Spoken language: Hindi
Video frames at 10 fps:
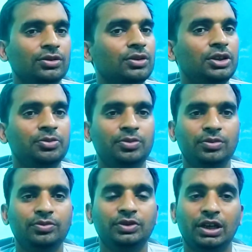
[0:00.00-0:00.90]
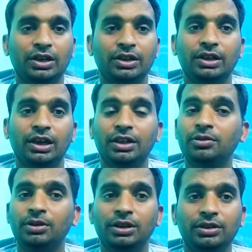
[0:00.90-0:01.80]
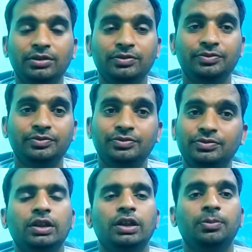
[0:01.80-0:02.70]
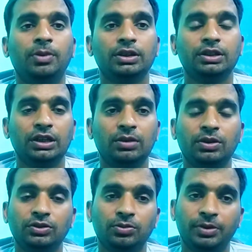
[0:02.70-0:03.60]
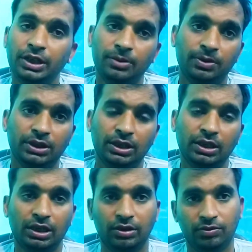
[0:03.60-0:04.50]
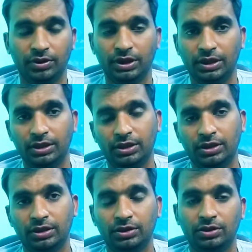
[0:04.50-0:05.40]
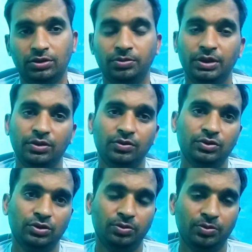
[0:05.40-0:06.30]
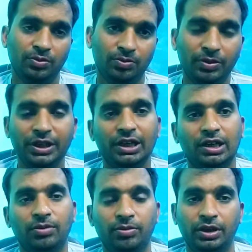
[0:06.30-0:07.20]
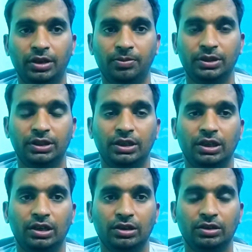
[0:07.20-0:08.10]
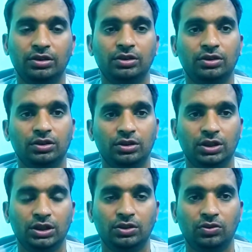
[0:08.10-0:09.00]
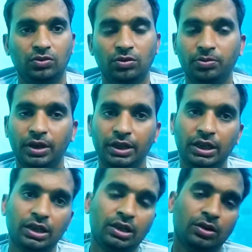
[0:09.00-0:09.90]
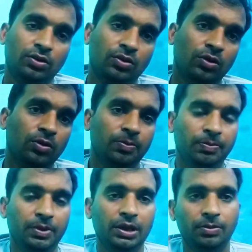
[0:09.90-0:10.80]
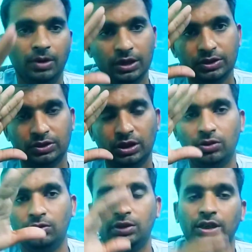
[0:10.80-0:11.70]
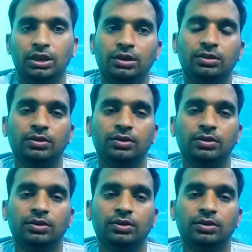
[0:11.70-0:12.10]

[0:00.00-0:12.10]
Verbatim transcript: तो ये जाकर दिखा दे भाई ये बात करा भाई जो बढ़िया पत्रकार है उनकी तो भाई जो बढ़िया काम करे पत्रकार है उन भैया को भी भाई सल्यूट है